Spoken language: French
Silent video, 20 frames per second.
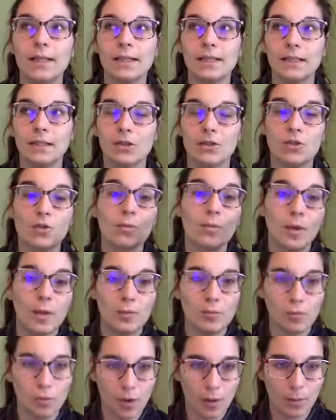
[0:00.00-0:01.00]
je paye
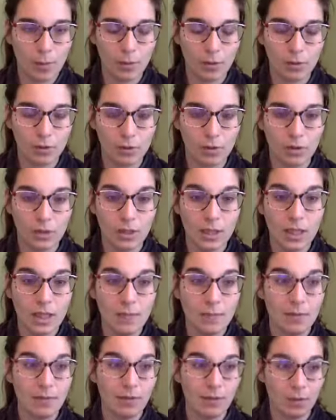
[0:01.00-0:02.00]
pour apprendre
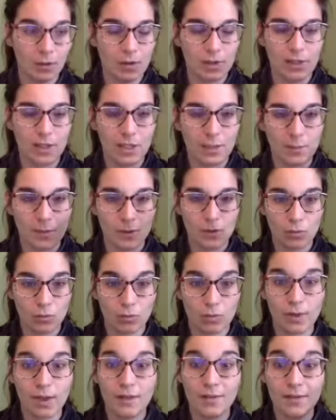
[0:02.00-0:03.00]
mais vraiment dans un espace où on
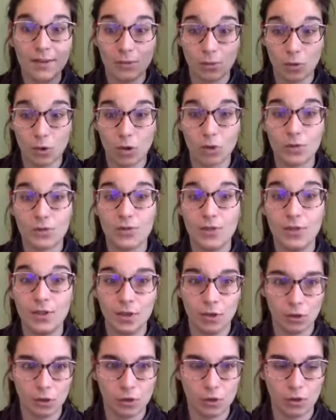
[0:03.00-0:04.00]
travaille et on grandit
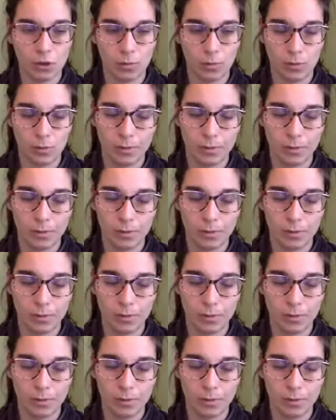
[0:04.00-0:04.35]
ensemble